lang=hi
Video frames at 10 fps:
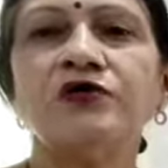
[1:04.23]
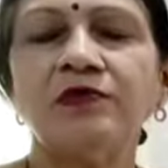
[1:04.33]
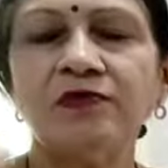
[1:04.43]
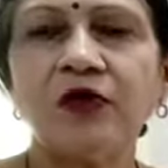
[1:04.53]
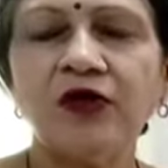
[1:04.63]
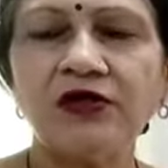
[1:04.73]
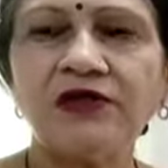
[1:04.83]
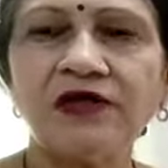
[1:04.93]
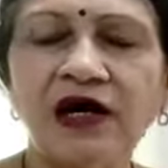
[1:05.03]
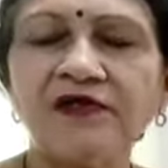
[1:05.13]
उसमें
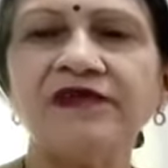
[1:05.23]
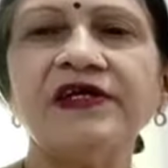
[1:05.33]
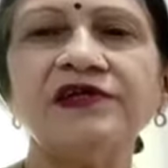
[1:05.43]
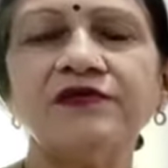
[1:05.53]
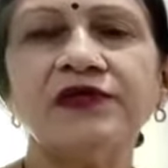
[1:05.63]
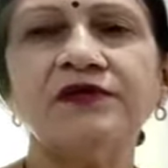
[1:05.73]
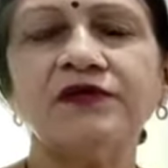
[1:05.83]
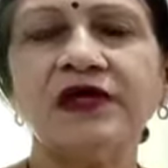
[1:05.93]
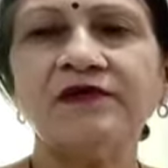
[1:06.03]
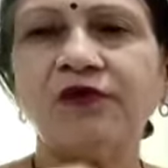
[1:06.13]
बहुत कार्विंग की हुई
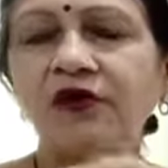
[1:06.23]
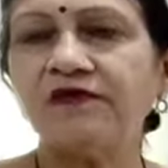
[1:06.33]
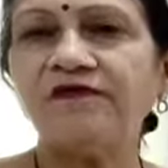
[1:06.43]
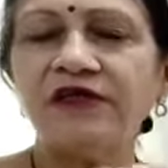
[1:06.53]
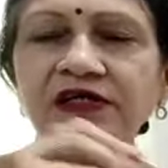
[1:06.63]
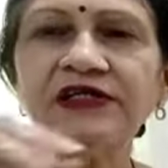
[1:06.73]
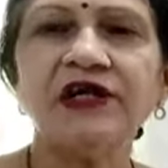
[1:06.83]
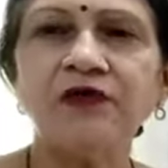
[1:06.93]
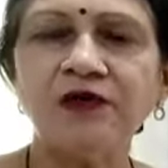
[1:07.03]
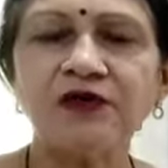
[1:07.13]
होती है बहुत वर्क
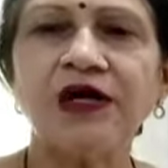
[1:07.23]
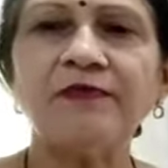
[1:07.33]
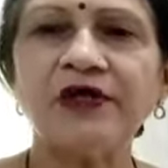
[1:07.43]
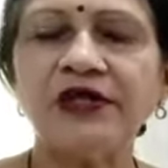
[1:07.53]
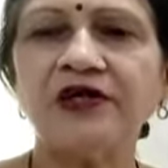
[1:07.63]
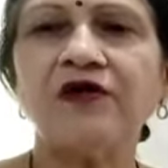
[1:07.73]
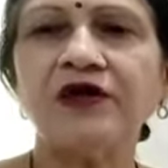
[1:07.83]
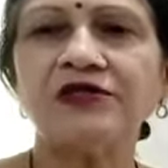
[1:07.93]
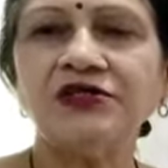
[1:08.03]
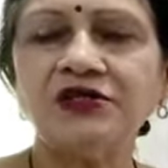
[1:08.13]
किया हुआ होता है आपने देखा
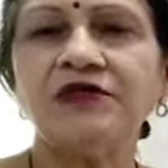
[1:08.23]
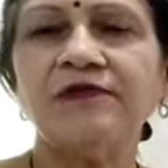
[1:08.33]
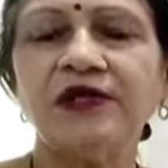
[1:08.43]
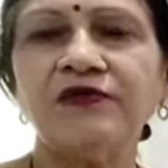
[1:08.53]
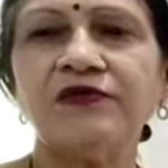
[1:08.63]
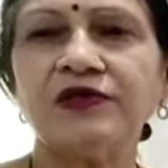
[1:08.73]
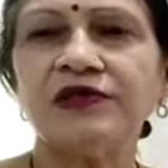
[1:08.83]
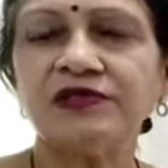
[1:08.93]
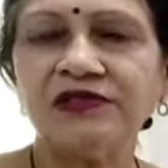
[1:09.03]
होगा चित्र बने होते